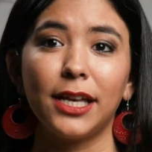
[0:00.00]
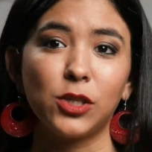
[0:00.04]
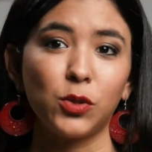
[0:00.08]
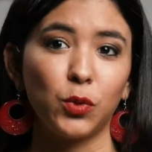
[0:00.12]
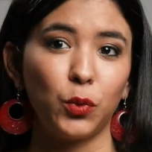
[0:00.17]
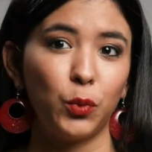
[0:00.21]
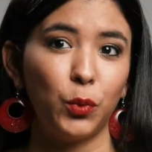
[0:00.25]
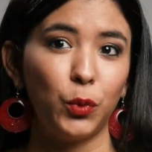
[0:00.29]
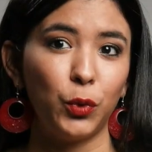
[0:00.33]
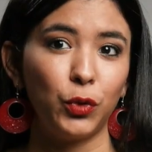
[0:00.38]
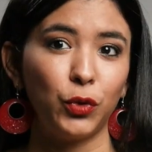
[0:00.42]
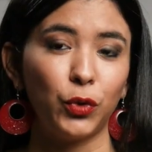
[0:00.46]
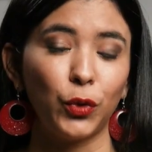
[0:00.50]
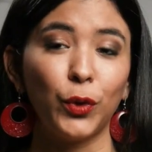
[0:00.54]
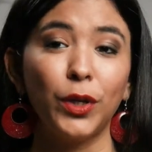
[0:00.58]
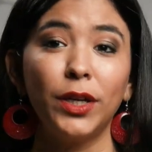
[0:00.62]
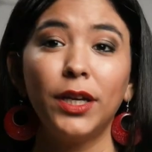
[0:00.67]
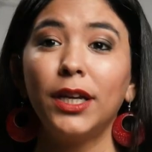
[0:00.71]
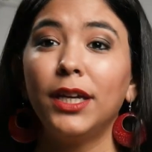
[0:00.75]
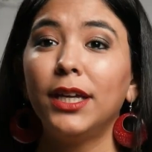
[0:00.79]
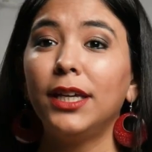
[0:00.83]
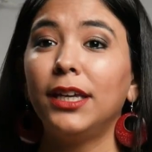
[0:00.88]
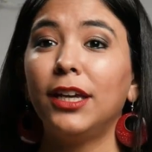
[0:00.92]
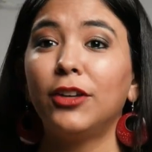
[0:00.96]
a su gusto
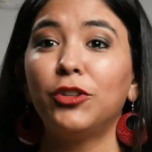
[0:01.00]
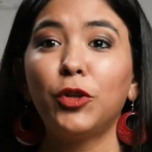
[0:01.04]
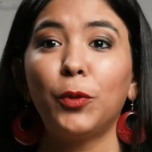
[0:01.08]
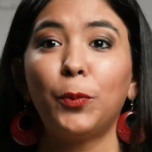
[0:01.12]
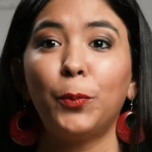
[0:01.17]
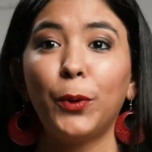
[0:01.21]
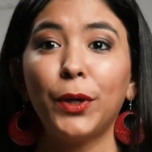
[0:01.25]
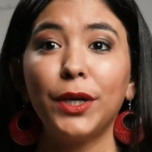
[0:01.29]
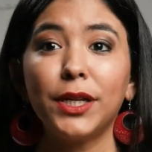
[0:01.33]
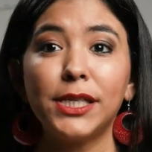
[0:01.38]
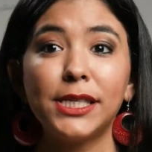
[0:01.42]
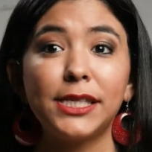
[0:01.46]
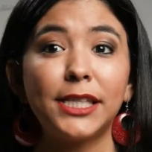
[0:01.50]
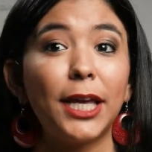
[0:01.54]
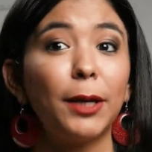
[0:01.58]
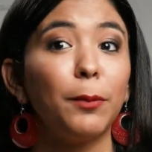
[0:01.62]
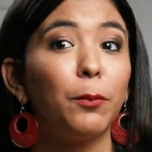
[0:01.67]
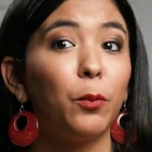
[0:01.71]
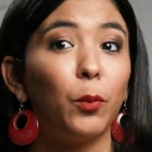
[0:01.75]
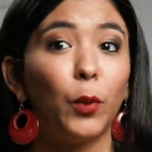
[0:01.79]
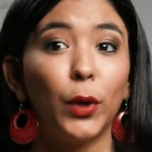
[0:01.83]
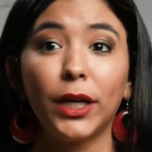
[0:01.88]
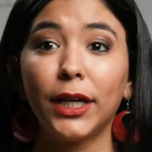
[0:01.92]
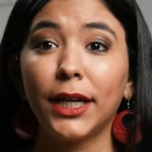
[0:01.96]
y estos pueden
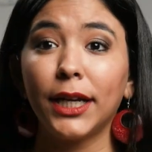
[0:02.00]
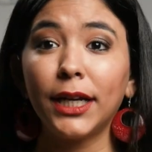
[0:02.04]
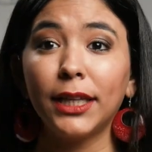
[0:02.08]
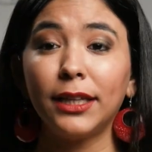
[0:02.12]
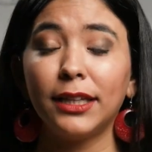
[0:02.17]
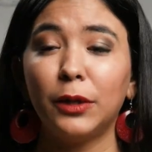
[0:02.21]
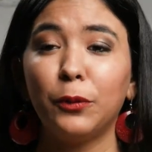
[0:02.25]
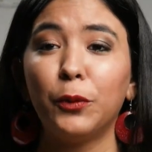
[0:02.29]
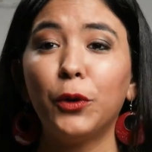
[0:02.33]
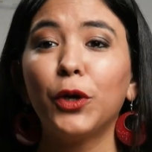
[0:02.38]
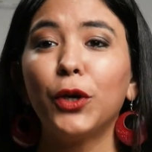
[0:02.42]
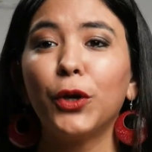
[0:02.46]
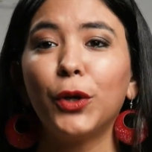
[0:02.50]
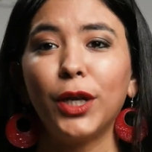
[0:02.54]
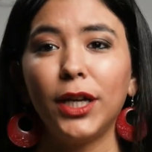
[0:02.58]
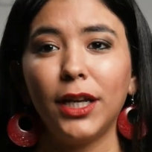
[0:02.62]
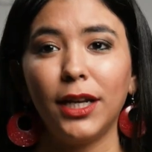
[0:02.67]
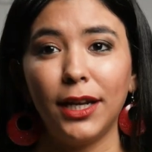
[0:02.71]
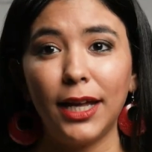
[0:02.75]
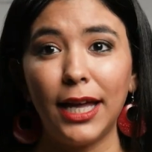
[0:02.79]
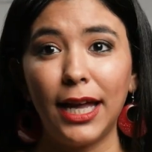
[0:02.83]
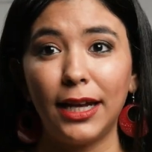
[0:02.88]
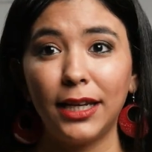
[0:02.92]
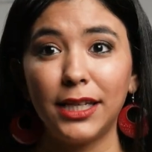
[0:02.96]
ser muy creativos y
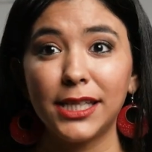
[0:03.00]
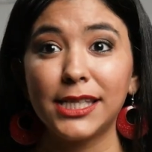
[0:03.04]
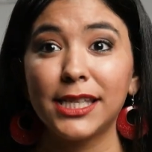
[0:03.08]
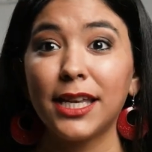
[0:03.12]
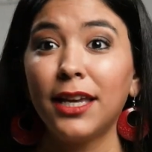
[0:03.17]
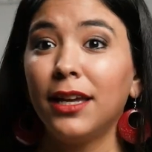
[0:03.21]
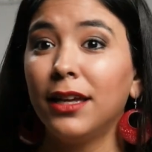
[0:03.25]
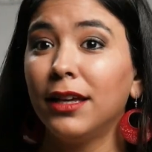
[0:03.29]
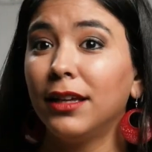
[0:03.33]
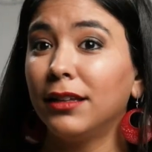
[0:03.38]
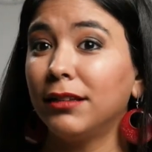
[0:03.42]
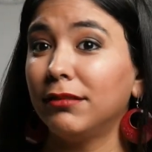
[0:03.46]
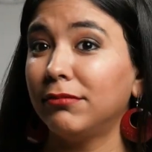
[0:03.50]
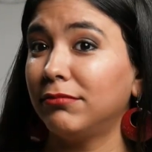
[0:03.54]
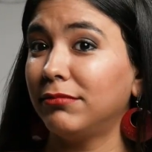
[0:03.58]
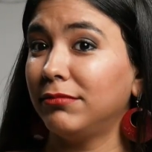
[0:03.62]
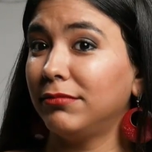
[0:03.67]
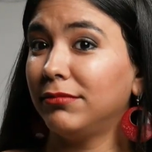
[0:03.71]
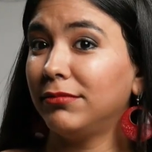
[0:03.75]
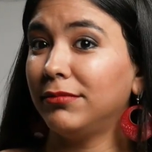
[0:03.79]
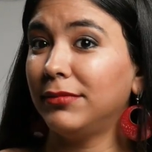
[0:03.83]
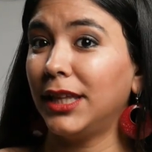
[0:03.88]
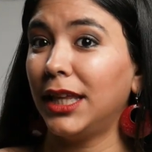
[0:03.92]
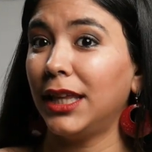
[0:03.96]
originales,
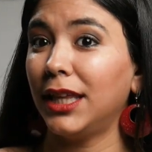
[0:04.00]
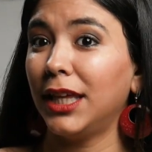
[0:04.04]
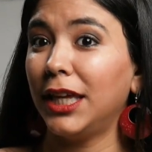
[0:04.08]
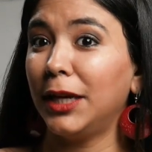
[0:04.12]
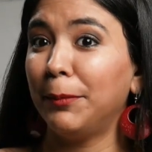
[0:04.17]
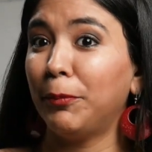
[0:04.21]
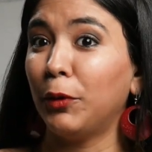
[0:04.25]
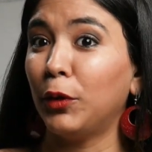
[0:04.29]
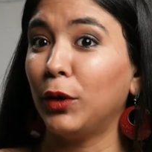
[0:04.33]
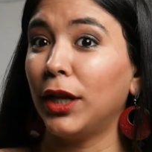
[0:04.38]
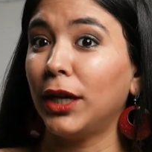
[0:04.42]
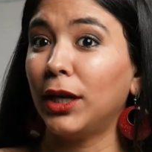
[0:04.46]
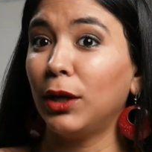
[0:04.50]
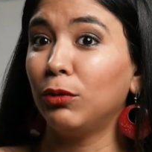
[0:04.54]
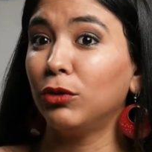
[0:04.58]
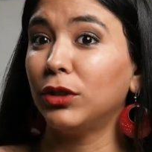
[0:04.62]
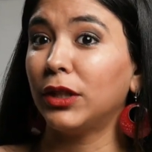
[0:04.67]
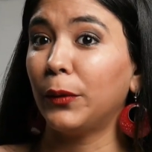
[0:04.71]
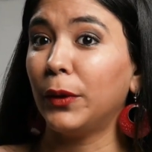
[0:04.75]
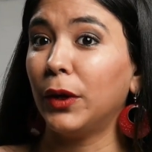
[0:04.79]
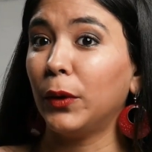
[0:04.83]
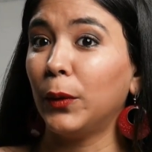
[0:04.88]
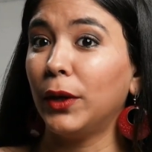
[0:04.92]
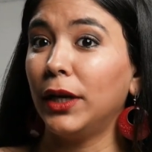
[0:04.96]
desde ponerle un
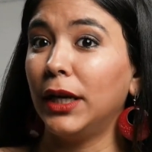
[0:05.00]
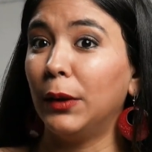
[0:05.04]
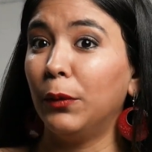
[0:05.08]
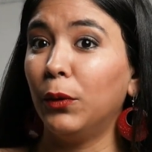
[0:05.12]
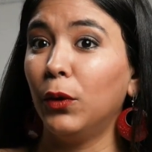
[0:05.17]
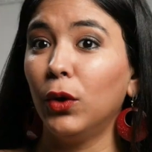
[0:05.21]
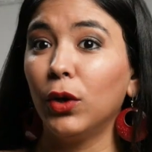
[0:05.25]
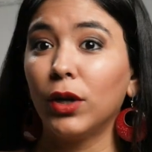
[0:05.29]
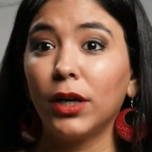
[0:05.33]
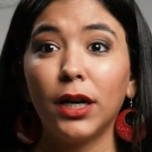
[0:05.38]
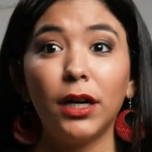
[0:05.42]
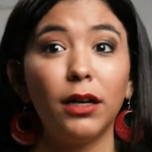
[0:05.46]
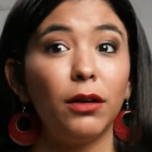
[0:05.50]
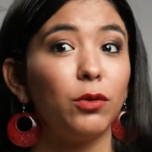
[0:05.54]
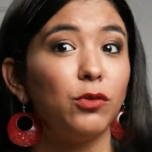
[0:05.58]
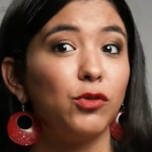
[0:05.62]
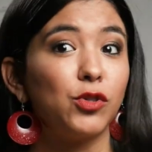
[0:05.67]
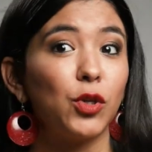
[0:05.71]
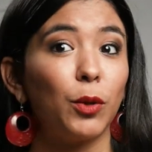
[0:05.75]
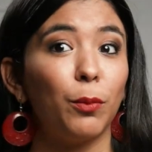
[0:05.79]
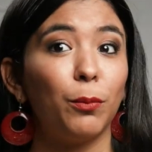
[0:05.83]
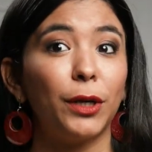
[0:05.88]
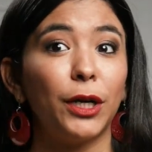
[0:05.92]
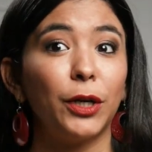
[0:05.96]
tabaco en la boca, un
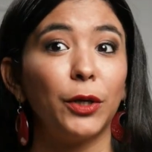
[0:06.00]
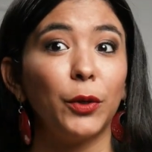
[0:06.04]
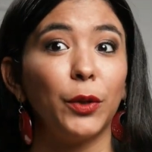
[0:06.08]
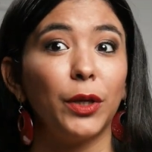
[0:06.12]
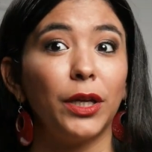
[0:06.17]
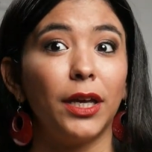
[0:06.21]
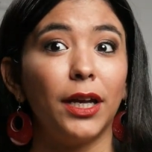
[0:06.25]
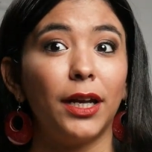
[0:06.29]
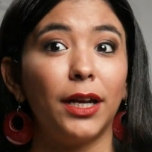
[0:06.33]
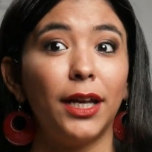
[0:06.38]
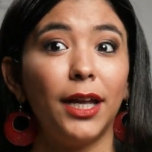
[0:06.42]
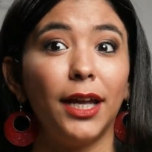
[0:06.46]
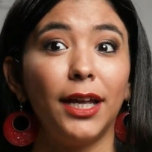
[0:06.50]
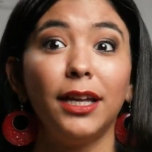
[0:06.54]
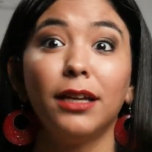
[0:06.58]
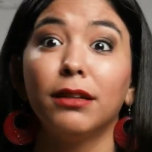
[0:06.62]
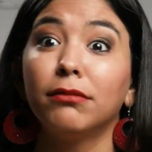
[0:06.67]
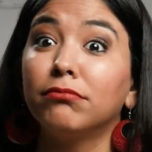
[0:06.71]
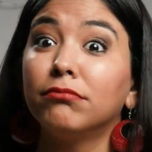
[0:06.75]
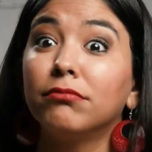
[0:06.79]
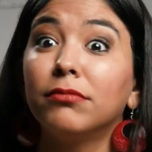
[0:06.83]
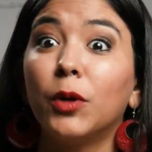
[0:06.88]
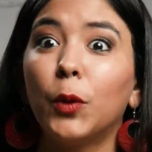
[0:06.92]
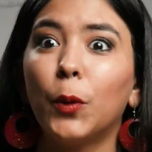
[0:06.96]
sombrero de yarey
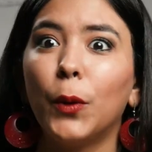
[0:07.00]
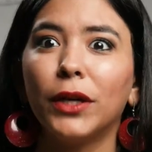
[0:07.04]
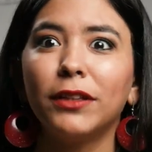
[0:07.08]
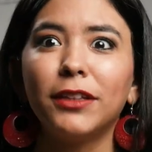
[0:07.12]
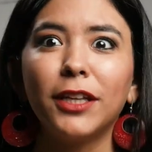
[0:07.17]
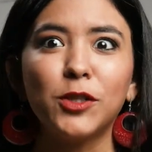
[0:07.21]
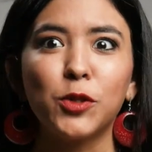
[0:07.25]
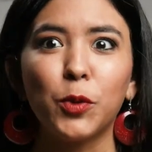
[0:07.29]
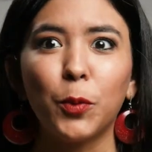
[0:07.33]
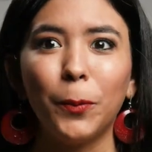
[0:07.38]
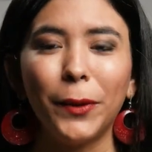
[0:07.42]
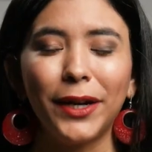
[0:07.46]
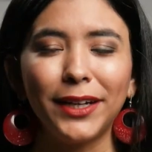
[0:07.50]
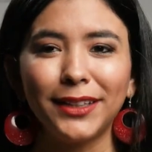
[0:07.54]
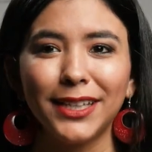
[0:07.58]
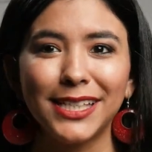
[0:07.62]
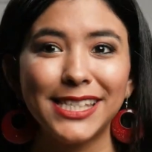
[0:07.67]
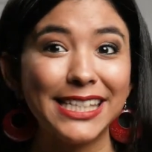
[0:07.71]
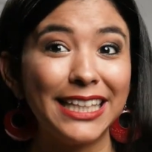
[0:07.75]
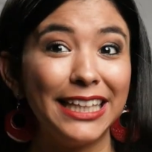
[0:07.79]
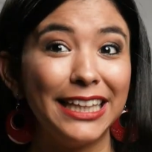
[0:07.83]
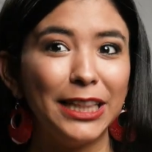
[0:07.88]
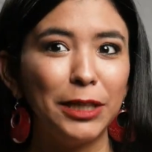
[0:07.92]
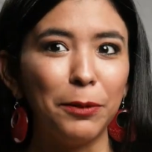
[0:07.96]
o hasta sus
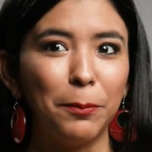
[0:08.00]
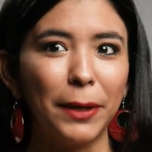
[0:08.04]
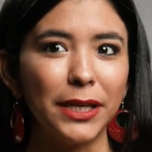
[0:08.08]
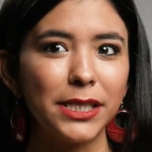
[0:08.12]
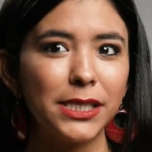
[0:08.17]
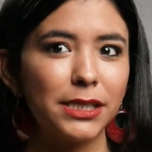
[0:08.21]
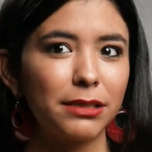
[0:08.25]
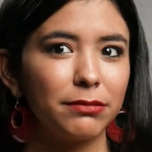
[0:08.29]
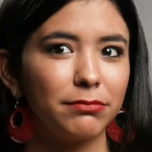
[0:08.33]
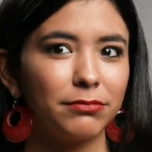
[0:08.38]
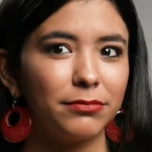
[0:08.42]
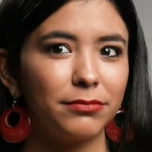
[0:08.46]
partes íntimas.